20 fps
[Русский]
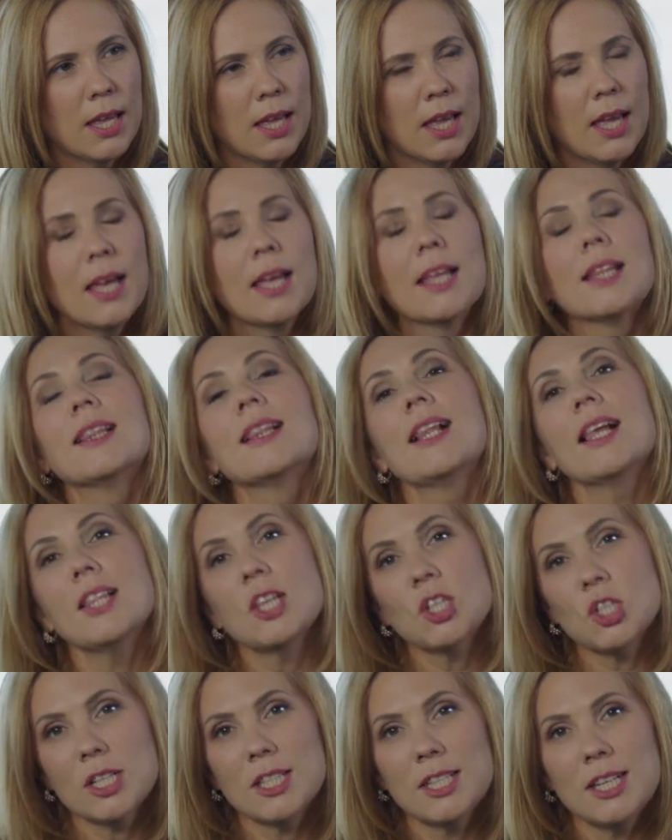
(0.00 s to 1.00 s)
Да, да. Для
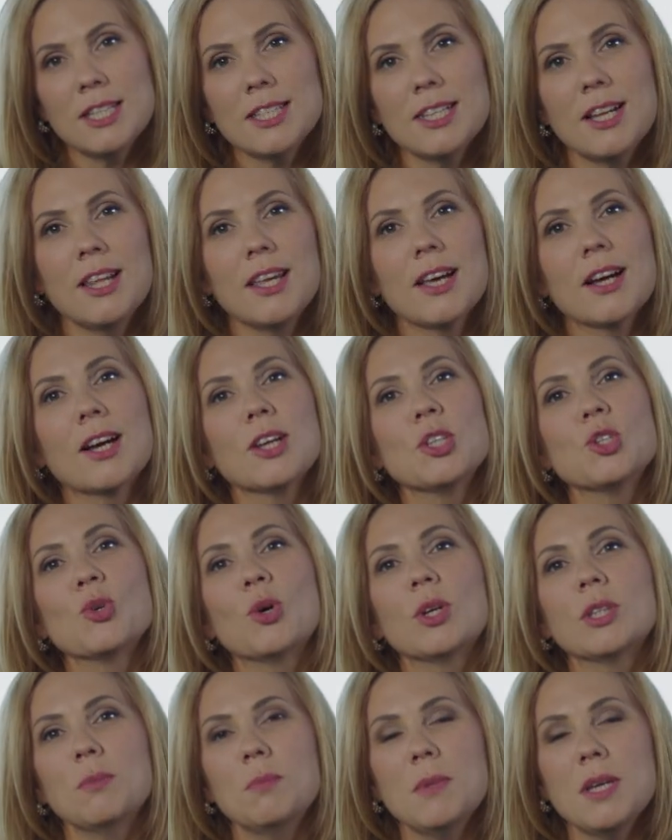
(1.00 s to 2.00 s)
наших зрителей я
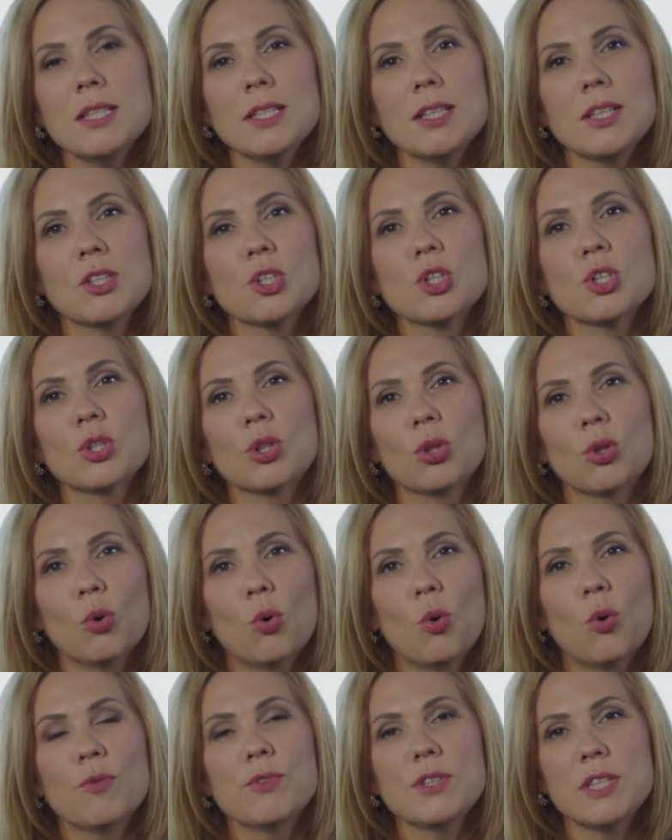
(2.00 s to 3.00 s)
хочу отметить,
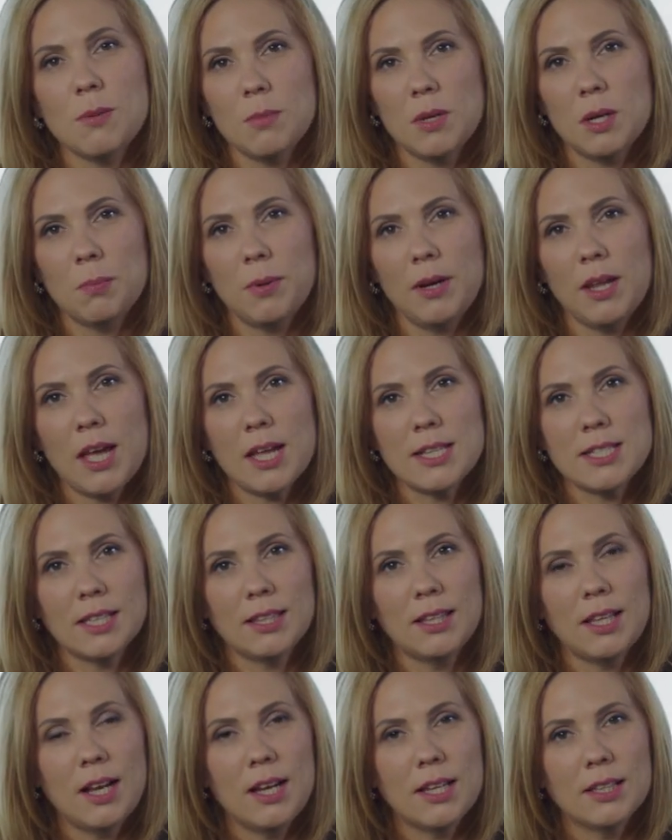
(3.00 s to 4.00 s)
что все мероприятия
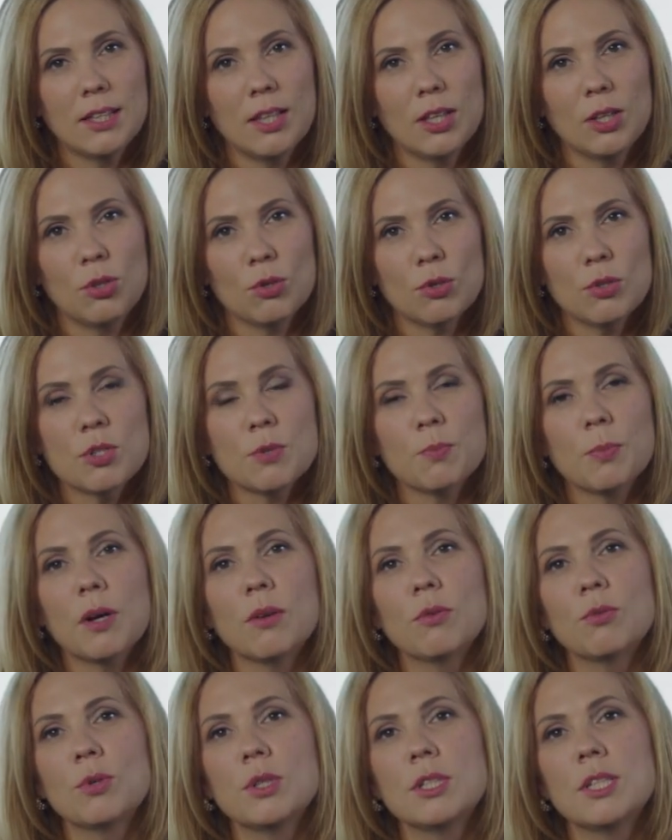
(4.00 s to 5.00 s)
отеля T Girls
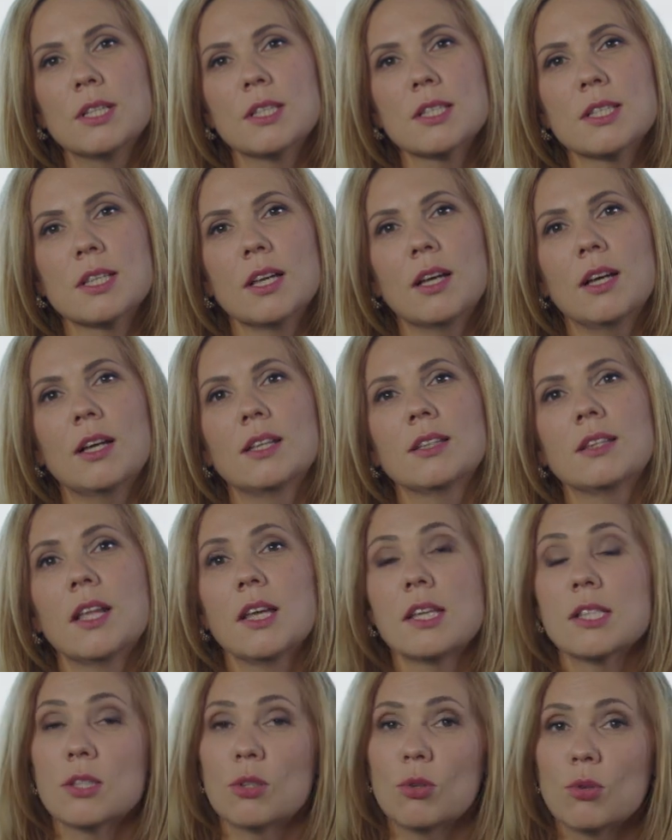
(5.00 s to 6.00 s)
проводятся
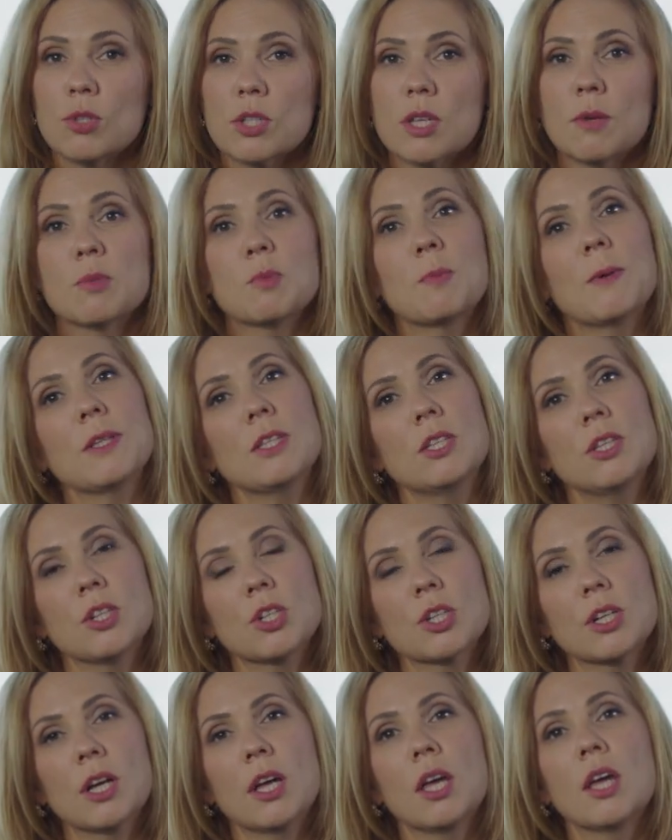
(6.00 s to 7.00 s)
на эстонском с
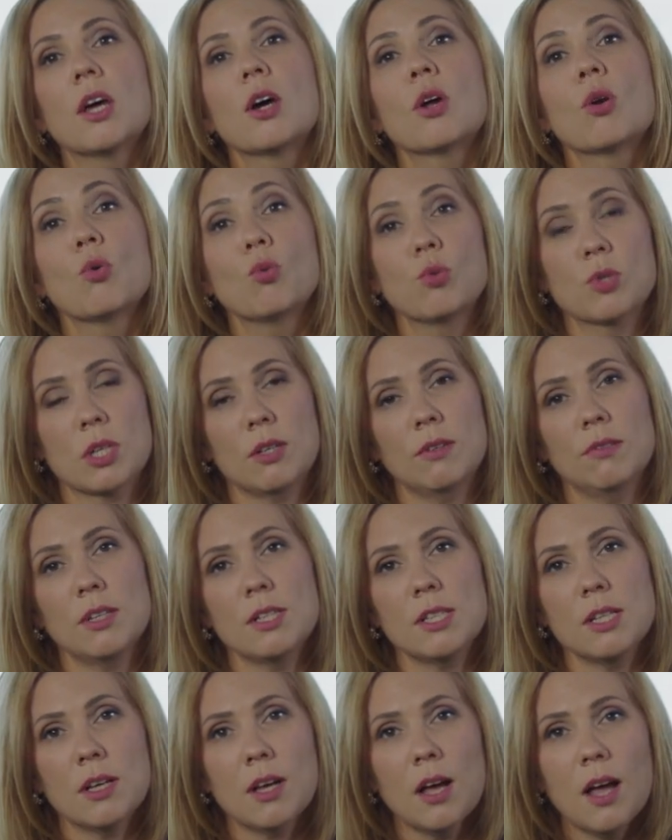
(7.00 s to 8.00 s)
поддержкой русского
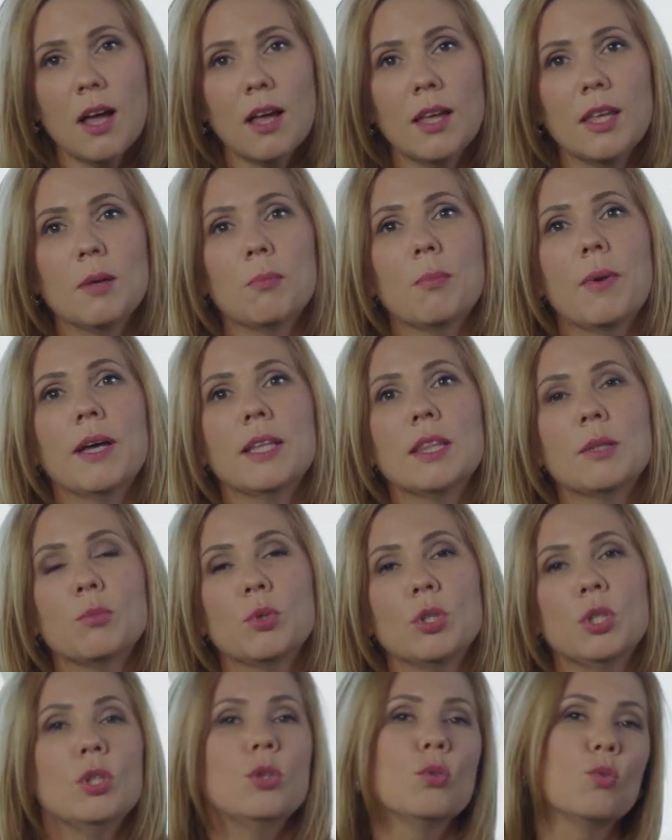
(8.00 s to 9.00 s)
языка, и
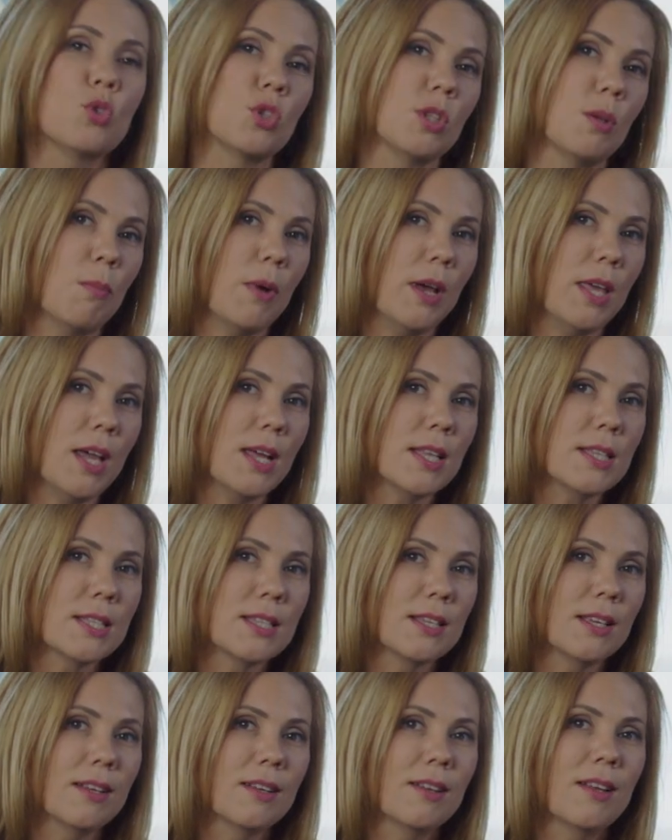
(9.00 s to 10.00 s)
поэтому не нужно
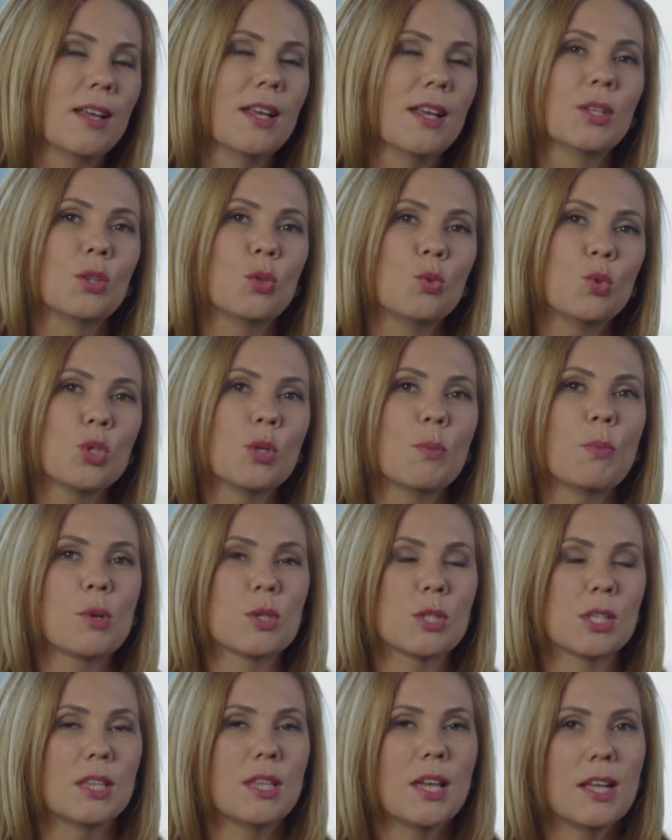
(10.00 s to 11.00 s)
бояться, нужно
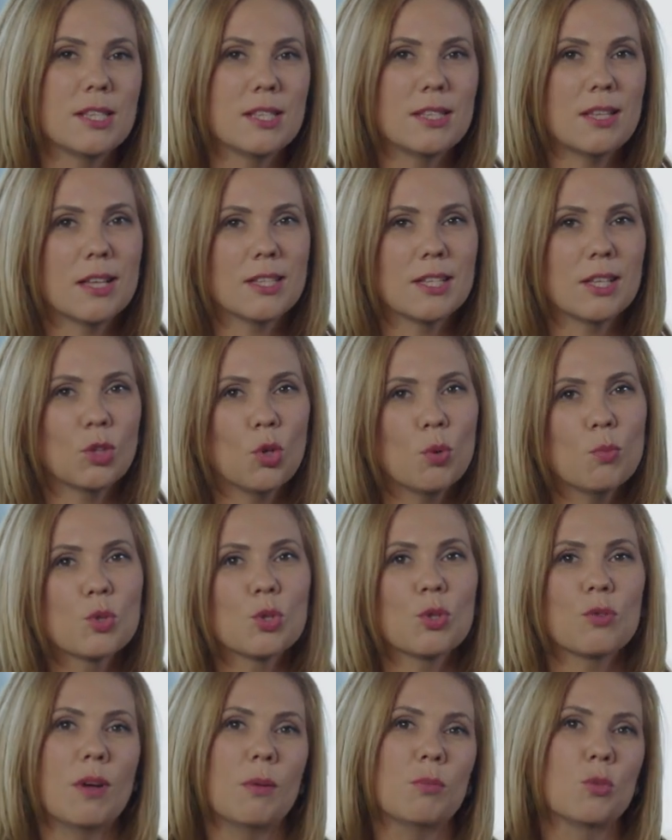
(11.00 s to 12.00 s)
просто дать знать о том,
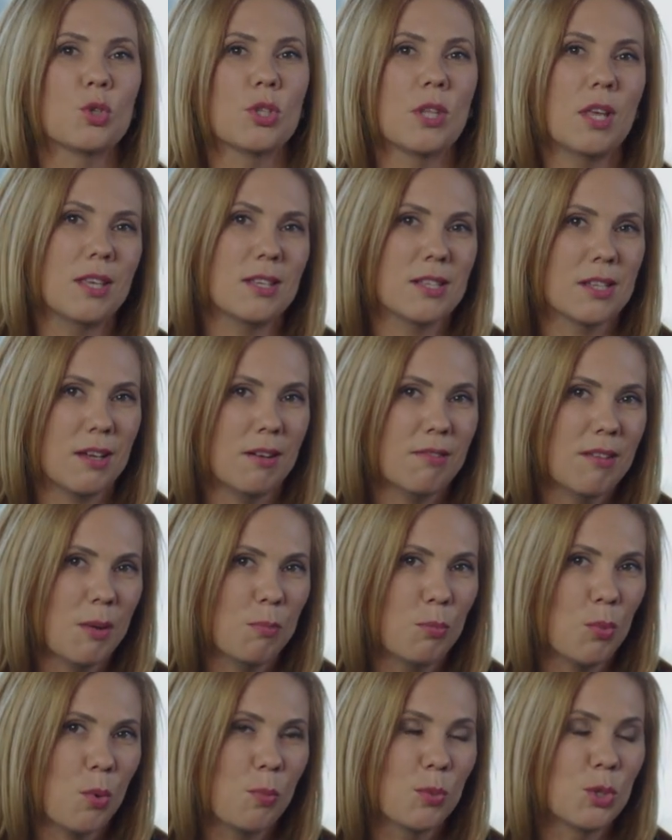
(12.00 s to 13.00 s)
что вам нужна
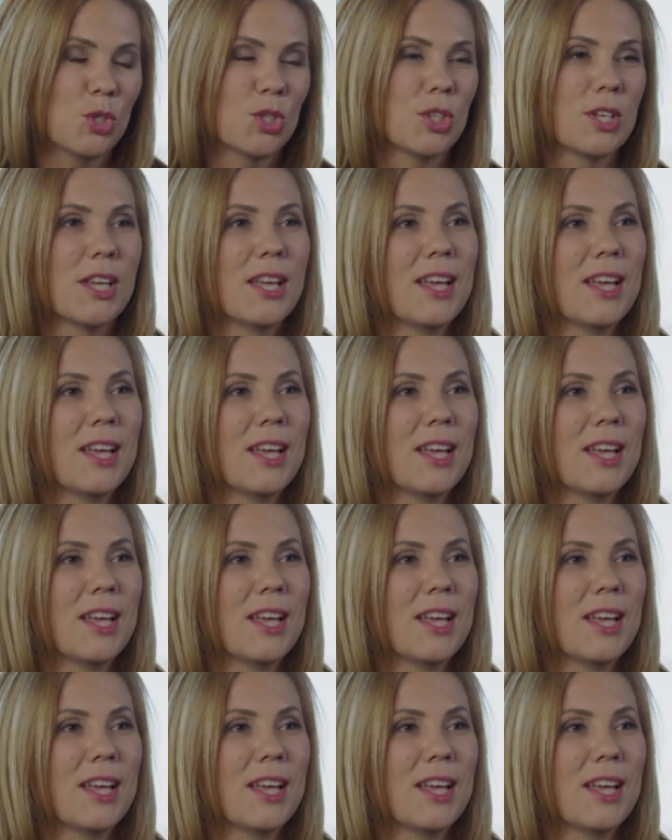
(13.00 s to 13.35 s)
языковая помощь.